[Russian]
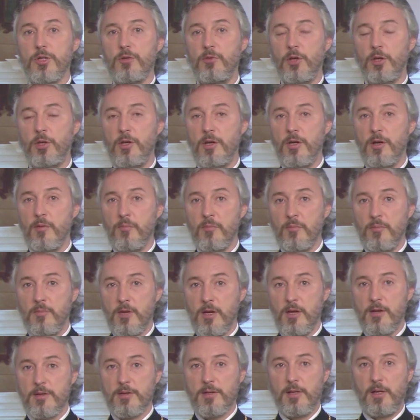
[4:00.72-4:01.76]
святых
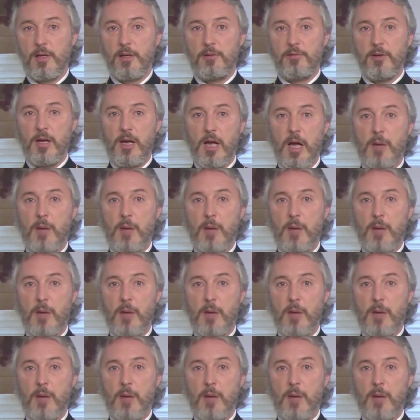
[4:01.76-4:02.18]
и слова